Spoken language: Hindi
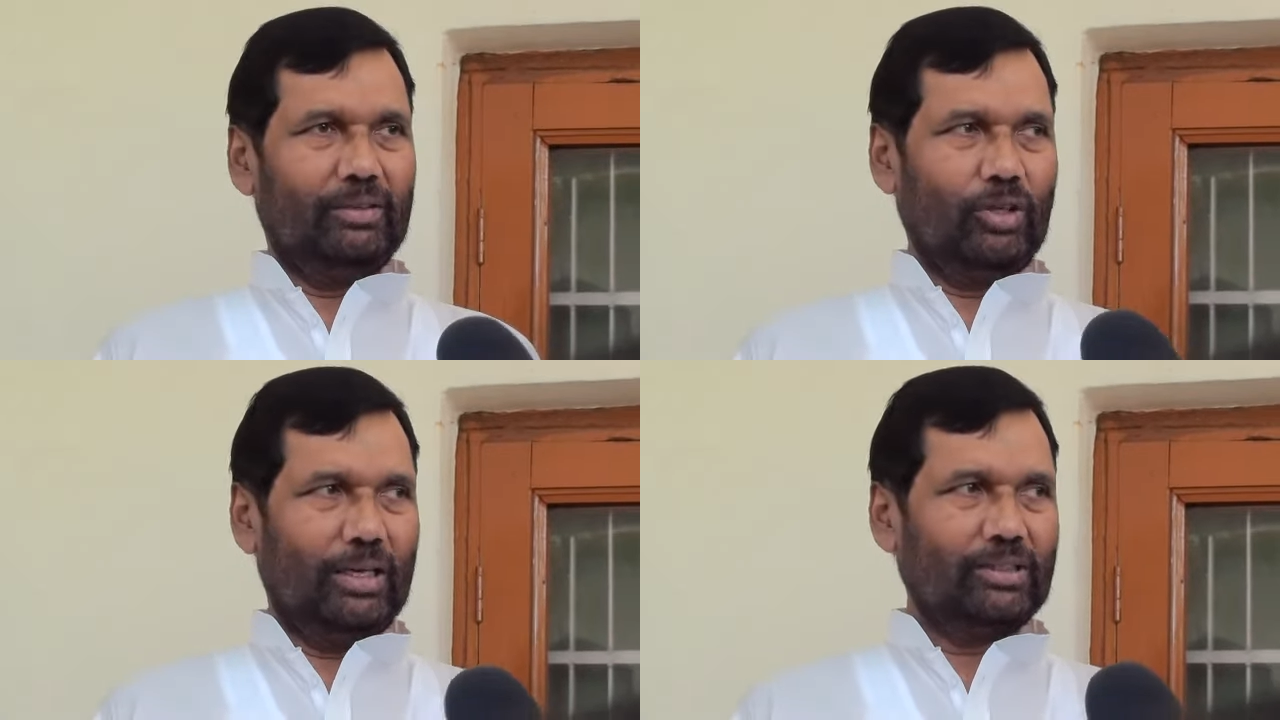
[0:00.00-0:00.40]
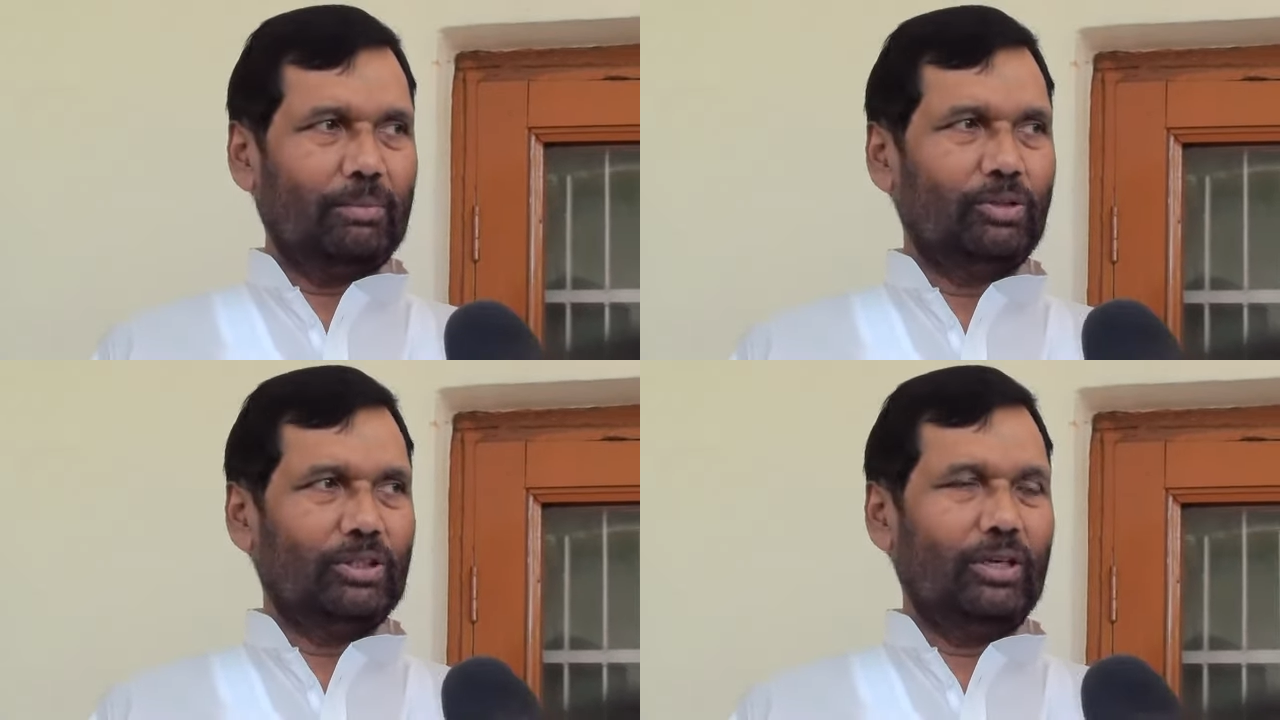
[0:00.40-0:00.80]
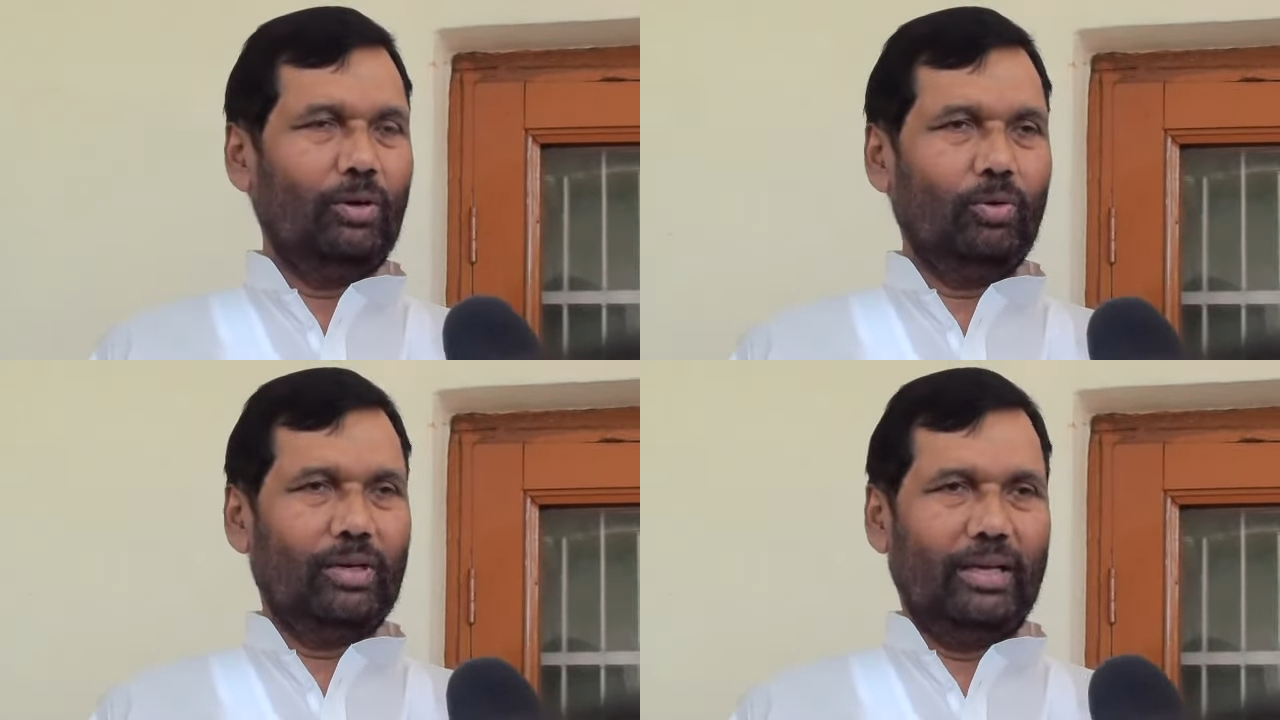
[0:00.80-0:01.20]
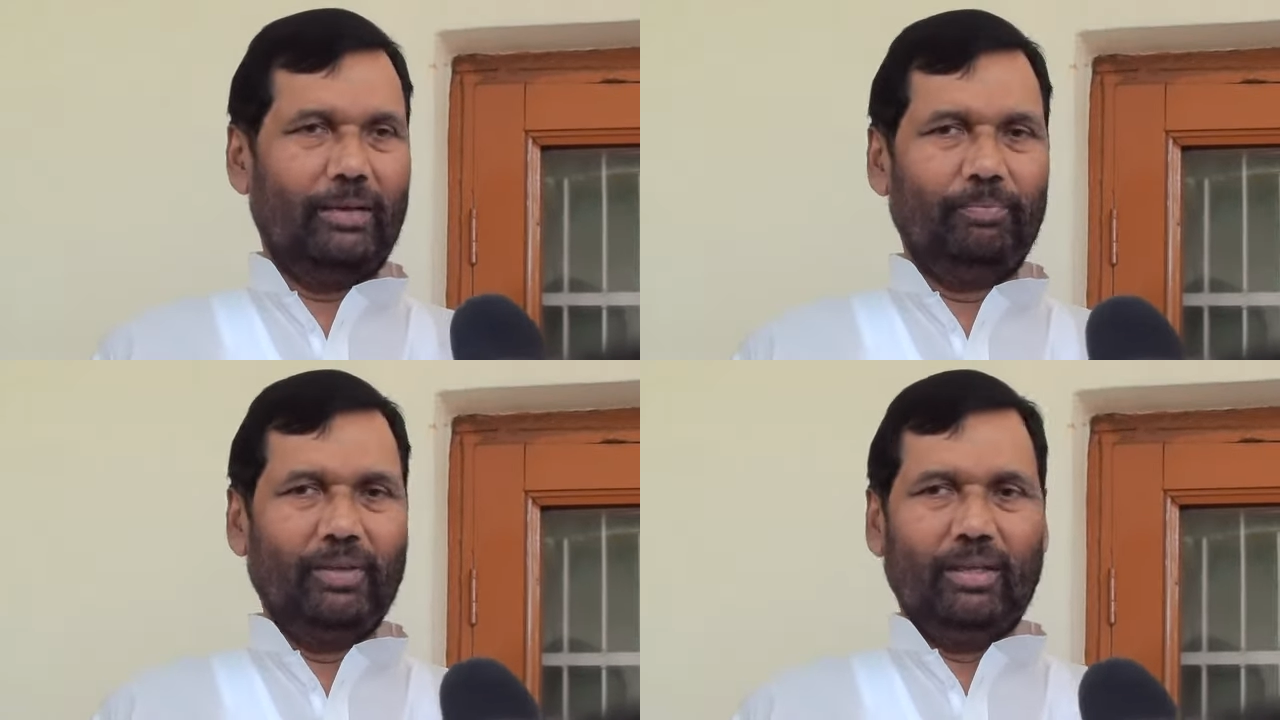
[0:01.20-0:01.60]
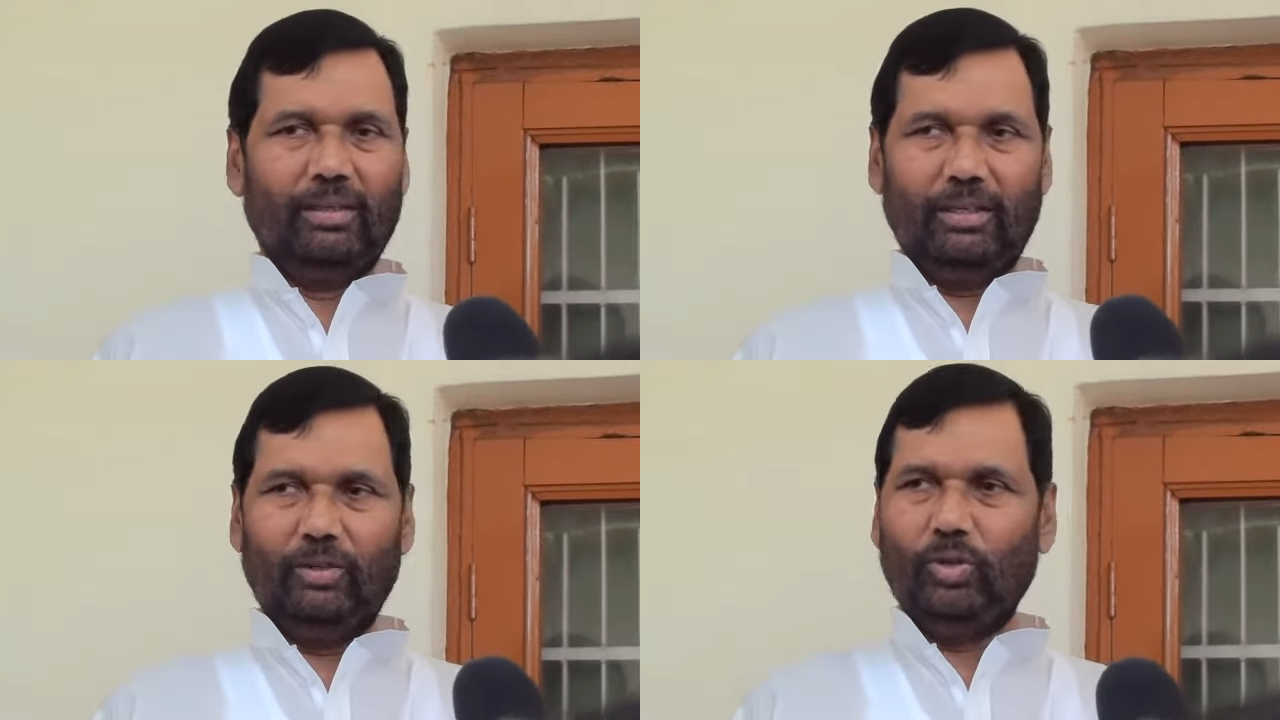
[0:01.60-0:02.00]
जो है सब जितने लोग हैं
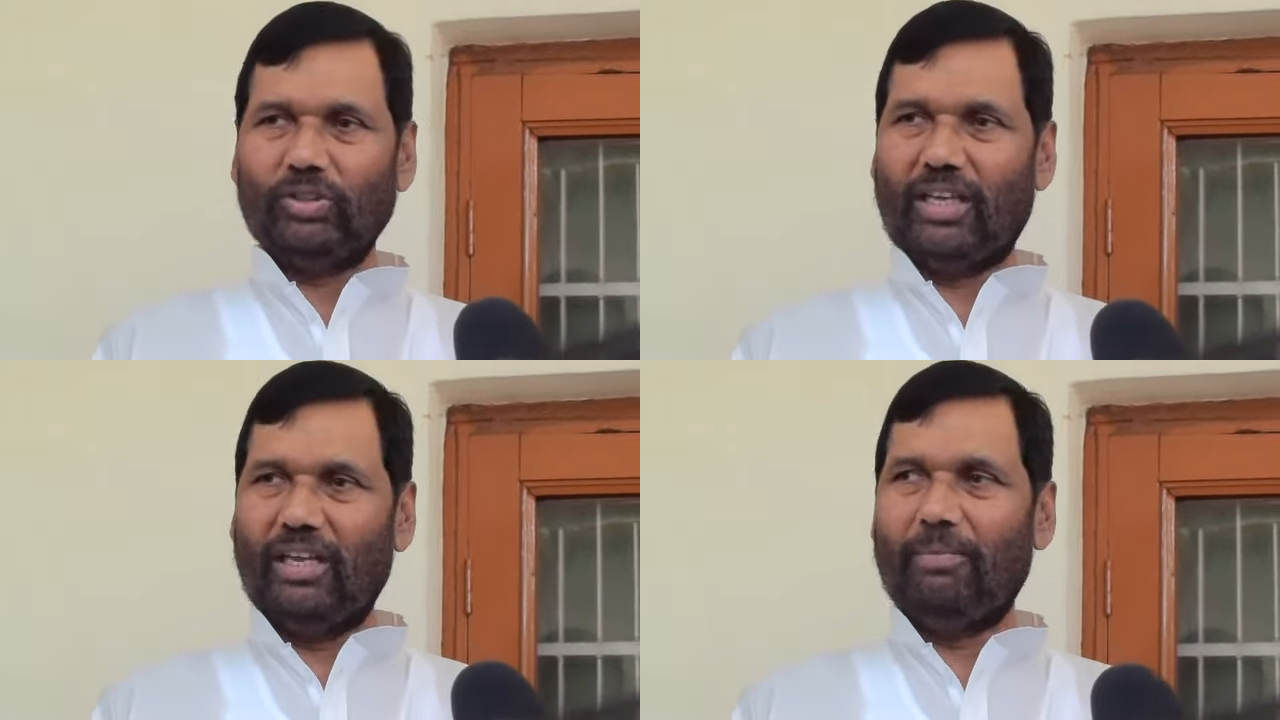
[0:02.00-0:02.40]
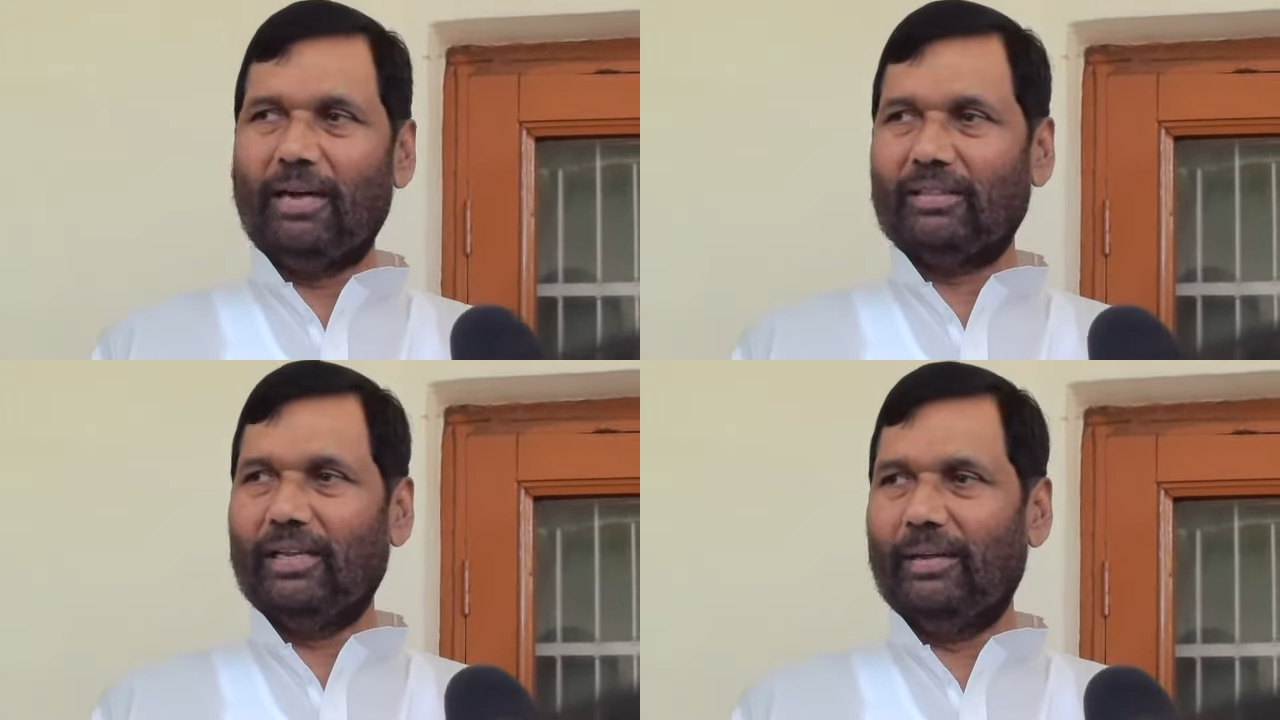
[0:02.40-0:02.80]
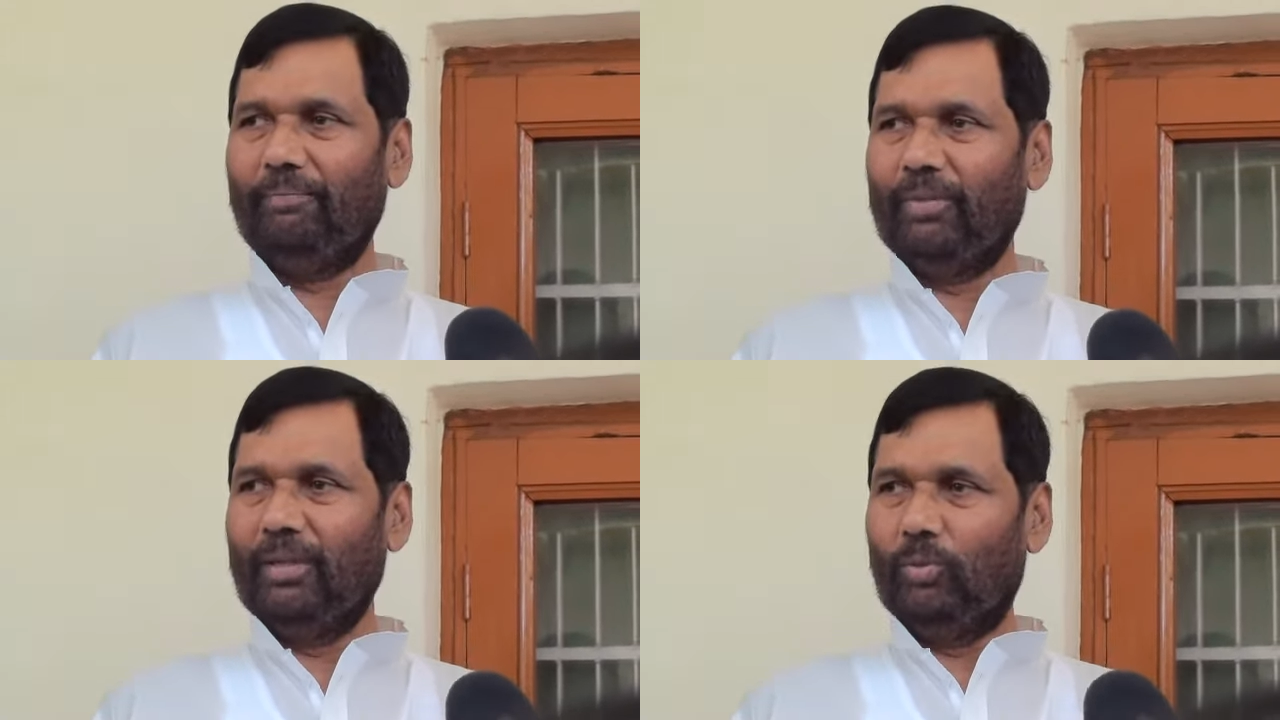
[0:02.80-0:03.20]
कि जो सही बात है